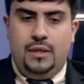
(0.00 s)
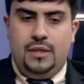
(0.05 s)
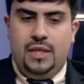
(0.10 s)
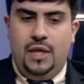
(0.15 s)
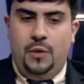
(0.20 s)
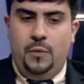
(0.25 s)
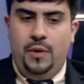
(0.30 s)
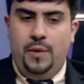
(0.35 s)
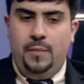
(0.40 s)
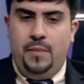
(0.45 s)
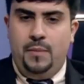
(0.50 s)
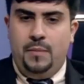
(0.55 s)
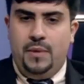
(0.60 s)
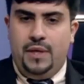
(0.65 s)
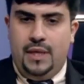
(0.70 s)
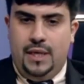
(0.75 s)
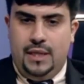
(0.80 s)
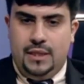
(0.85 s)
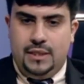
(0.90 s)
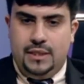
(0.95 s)
التنويم
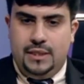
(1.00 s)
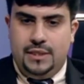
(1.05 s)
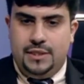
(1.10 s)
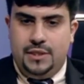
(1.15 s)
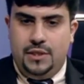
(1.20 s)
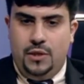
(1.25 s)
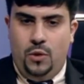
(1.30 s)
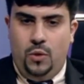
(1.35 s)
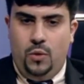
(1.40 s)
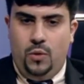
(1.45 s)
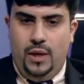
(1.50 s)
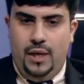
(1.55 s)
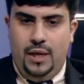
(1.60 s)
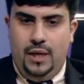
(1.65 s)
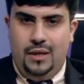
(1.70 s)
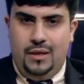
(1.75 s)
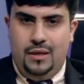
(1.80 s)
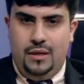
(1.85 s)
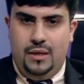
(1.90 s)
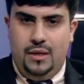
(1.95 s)
المغناطيسي
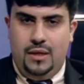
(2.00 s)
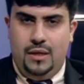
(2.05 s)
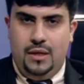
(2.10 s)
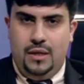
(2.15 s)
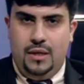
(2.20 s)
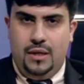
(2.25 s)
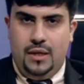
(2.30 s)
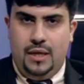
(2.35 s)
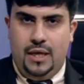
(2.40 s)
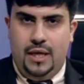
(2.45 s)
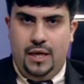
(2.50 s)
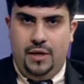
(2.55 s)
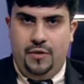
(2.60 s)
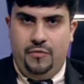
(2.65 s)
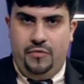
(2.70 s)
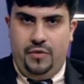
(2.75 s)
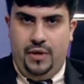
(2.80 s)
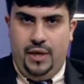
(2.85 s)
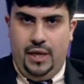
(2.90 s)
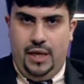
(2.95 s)
هو آه، كان
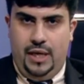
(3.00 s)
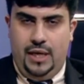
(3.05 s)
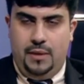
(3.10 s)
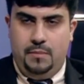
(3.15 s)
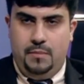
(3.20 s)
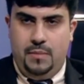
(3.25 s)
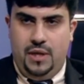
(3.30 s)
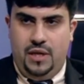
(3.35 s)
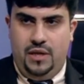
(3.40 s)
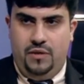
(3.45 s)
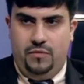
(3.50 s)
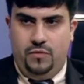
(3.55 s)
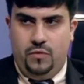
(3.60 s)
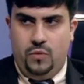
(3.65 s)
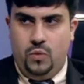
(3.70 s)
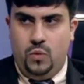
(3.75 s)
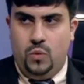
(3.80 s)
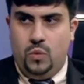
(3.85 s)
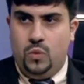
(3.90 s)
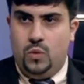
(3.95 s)
في عام
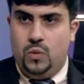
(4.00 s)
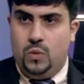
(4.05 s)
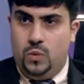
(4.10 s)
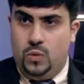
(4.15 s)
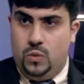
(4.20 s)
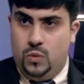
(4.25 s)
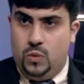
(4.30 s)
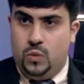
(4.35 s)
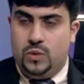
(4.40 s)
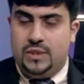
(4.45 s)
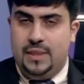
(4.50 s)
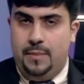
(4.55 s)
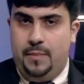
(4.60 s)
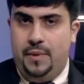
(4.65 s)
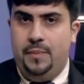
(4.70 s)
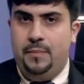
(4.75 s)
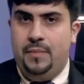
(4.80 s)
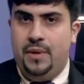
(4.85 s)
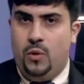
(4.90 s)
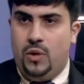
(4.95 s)

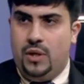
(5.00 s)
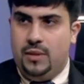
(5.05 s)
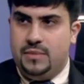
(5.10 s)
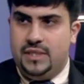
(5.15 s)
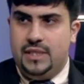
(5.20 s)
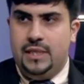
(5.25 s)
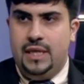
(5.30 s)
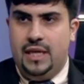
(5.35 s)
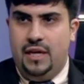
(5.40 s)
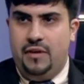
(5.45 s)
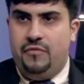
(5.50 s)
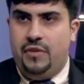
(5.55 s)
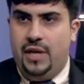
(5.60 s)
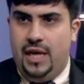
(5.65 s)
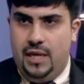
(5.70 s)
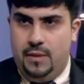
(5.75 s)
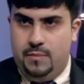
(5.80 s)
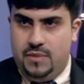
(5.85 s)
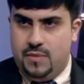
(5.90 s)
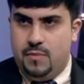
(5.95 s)
1750 كان في
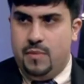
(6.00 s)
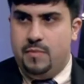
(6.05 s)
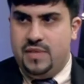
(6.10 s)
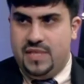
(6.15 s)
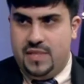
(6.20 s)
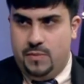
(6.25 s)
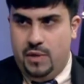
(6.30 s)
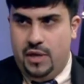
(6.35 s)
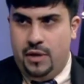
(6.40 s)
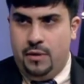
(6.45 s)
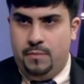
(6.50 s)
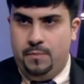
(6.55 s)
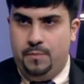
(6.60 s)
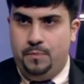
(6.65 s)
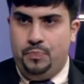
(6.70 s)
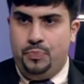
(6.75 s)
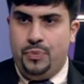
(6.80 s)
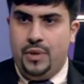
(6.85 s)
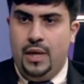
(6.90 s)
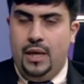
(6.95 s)
عالم اسمه مزمر
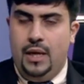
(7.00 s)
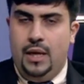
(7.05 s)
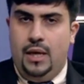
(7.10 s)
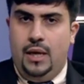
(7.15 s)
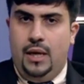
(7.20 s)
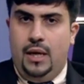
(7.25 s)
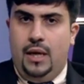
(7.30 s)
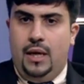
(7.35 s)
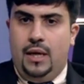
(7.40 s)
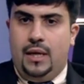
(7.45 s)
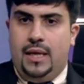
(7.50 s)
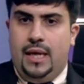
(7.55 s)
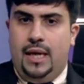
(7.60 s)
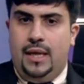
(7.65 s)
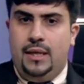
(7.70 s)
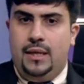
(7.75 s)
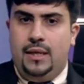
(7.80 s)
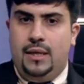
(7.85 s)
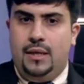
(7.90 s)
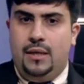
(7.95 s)

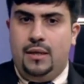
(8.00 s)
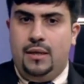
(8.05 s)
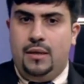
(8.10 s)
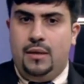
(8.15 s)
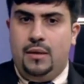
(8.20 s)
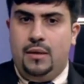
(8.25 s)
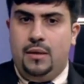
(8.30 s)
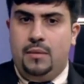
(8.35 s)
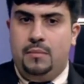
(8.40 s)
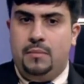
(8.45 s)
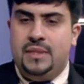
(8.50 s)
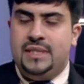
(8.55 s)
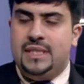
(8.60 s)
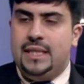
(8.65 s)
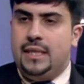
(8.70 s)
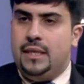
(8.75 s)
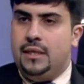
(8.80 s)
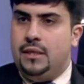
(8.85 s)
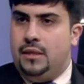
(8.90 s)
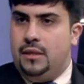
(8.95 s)
كان آه،
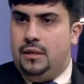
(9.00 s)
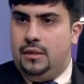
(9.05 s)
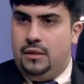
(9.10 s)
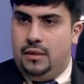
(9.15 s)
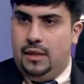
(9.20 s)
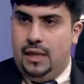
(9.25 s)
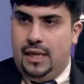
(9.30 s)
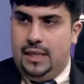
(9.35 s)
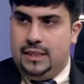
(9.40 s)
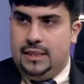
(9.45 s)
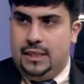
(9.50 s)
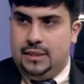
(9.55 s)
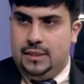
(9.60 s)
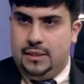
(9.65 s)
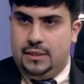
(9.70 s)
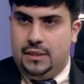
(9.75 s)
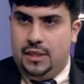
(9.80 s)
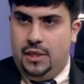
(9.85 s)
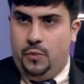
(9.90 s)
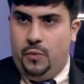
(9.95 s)
مسك اداه
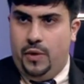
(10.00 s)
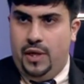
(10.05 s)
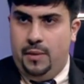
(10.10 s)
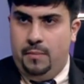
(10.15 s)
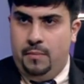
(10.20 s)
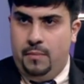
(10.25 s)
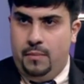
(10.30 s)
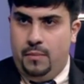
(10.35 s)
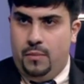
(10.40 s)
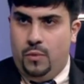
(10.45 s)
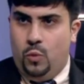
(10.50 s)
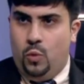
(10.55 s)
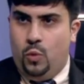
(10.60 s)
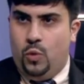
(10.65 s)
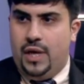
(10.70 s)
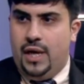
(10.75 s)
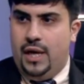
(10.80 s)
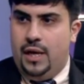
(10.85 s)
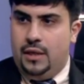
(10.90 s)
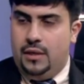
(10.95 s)
التنويم
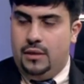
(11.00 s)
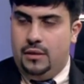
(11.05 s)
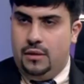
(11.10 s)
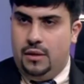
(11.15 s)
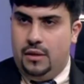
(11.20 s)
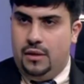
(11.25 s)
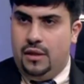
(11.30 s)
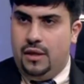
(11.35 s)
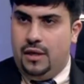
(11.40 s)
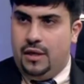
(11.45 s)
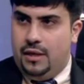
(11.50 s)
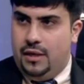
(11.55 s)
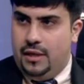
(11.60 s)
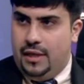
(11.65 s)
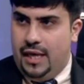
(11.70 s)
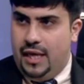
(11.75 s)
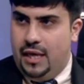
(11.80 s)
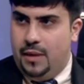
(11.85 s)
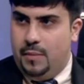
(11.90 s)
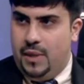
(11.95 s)
وكان يضخ
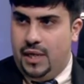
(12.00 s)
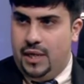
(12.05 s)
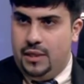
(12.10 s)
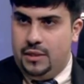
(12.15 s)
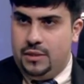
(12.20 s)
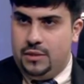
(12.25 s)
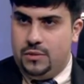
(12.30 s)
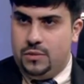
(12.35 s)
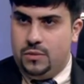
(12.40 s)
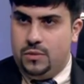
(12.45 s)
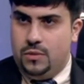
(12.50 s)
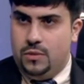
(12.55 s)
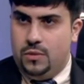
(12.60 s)
الكلمات